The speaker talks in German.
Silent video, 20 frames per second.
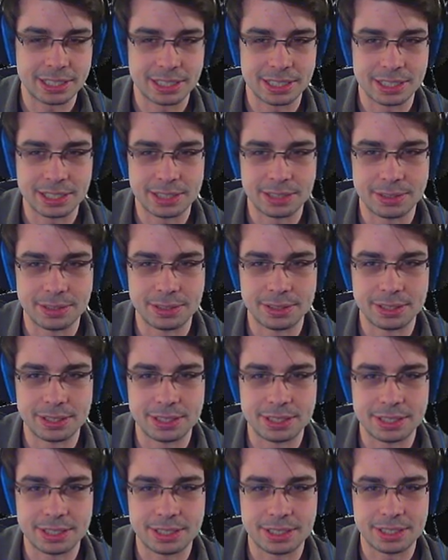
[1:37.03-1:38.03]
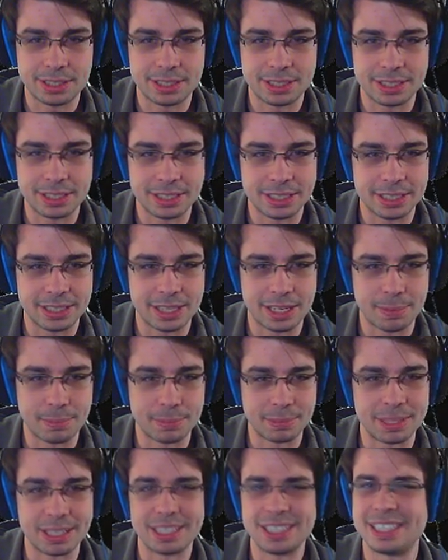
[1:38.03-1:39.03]
und
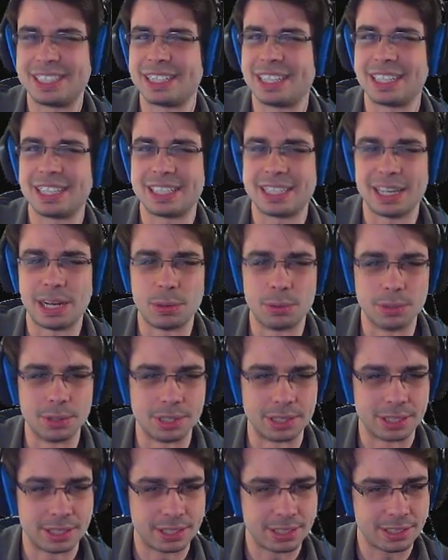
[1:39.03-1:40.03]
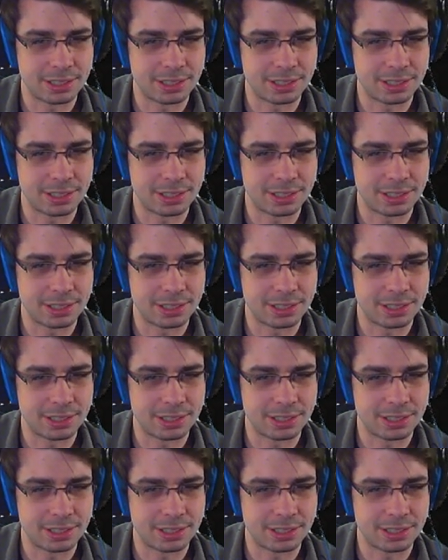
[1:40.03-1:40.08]
haben dann diese ganzen Auren.